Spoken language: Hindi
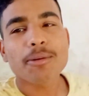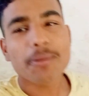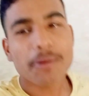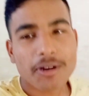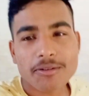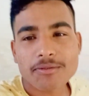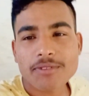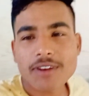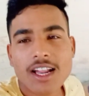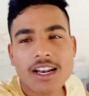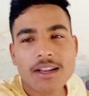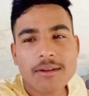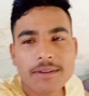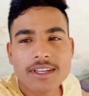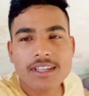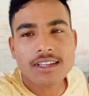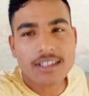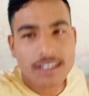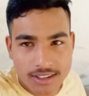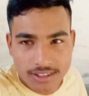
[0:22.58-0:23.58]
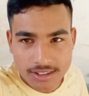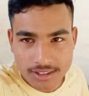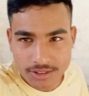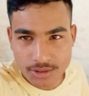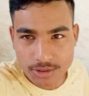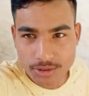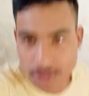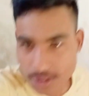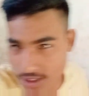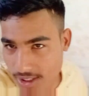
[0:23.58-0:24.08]
फिलहाल अभी सोए
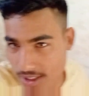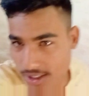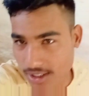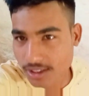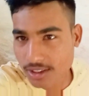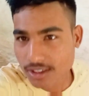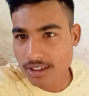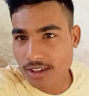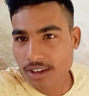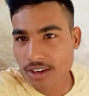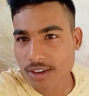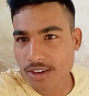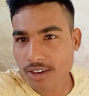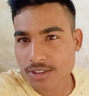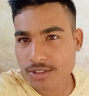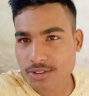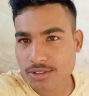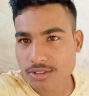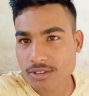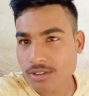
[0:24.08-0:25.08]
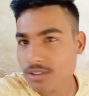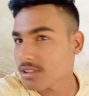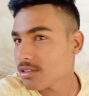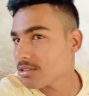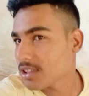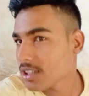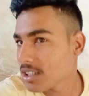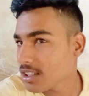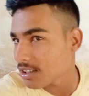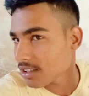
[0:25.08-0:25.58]
थे और सो के उठे
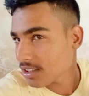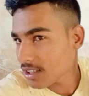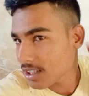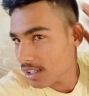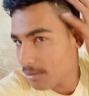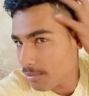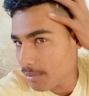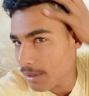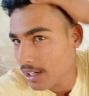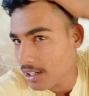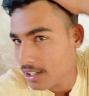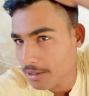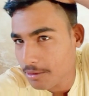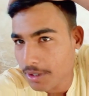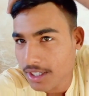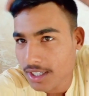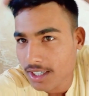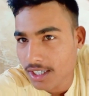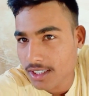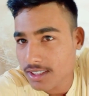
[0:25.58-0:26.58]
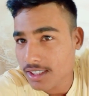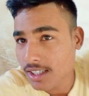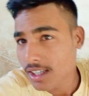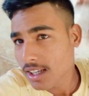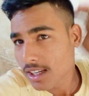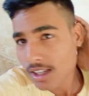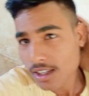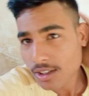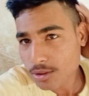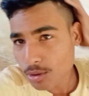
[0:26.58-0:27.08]
कल बाल कटवाए गाइज
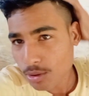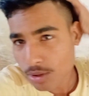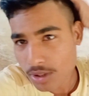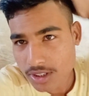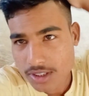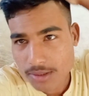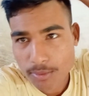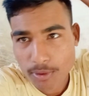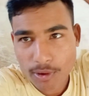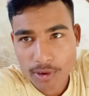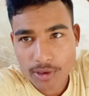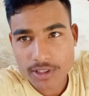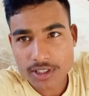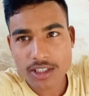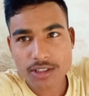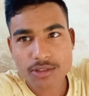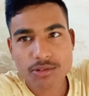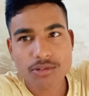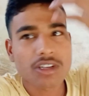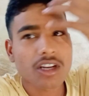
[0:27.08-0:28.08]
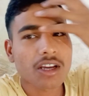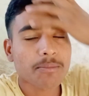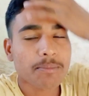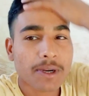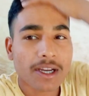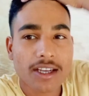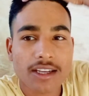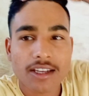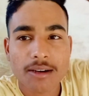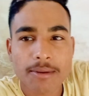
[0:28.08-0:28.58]
दो दिन से ब्लॉग ही नहीं शूट कर पाए
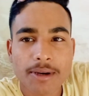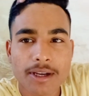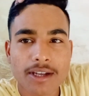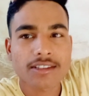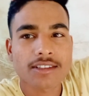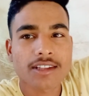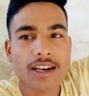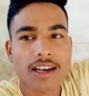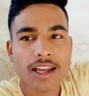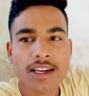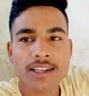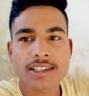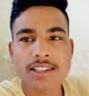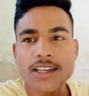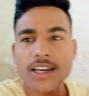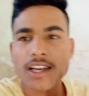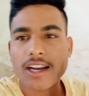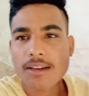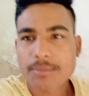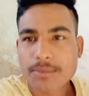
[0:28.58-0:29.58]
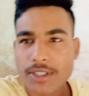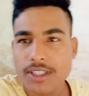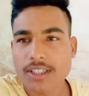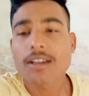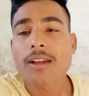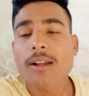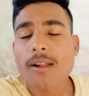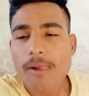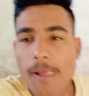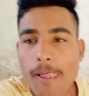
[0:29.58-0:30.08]
हमारे इधर लाइट ही खराब थी
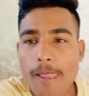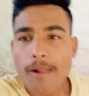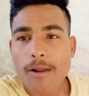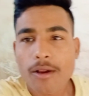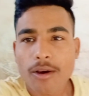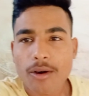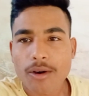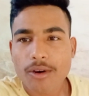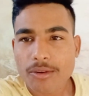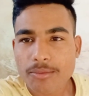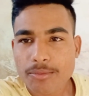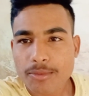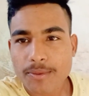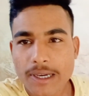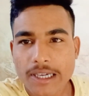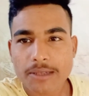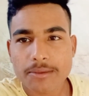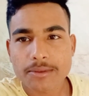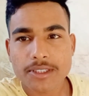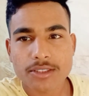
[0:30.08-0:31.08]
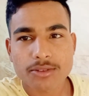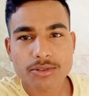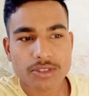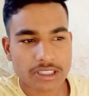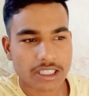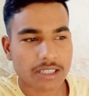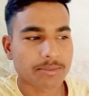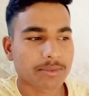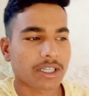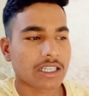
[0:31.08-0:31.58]
और मोबाइल भी स्विच ऑफ
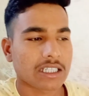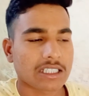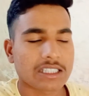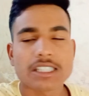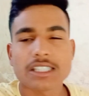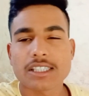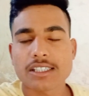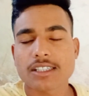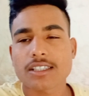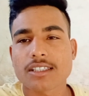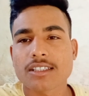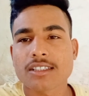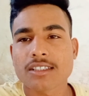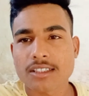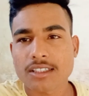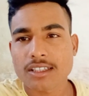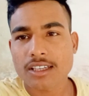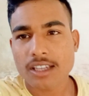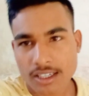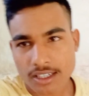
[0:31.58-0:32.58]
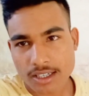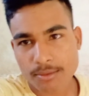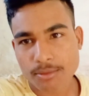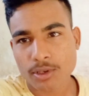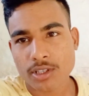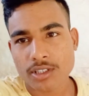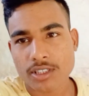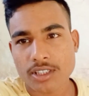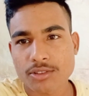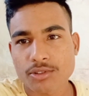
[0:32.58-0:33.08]
था इसलिए कल का ब्लॉग
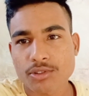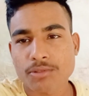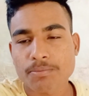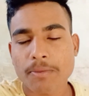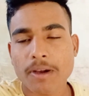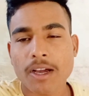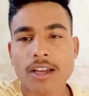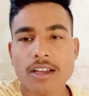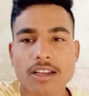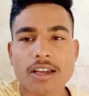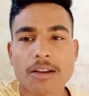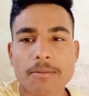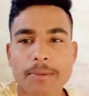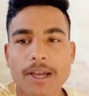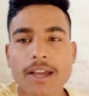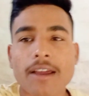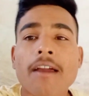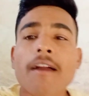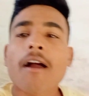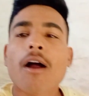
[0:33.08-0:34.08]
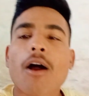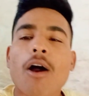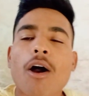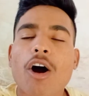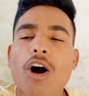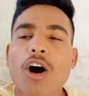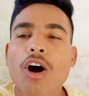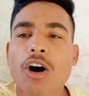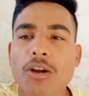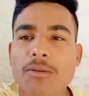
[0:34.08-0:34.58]
नहीं शूट पाए कर पाए
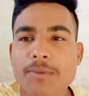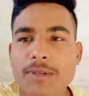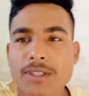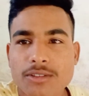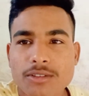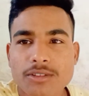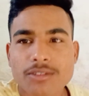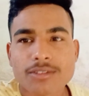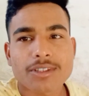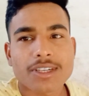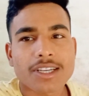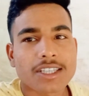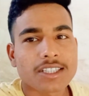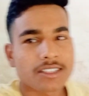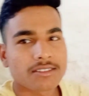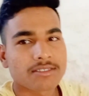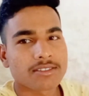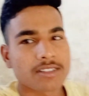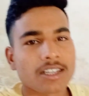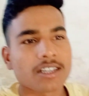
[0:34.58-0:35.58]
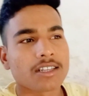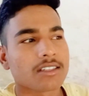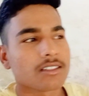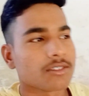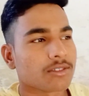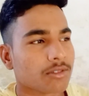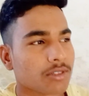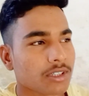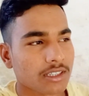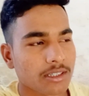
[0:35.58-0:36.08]
और परसों तो गए फिलहाल थोड़ी
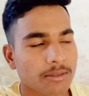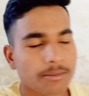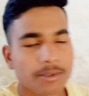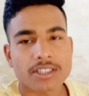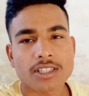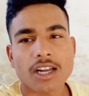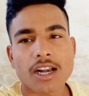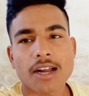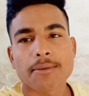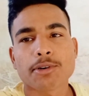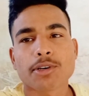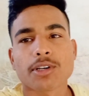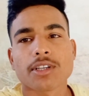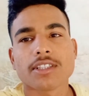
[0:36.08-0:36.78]
तबीयत खराब हो गई थी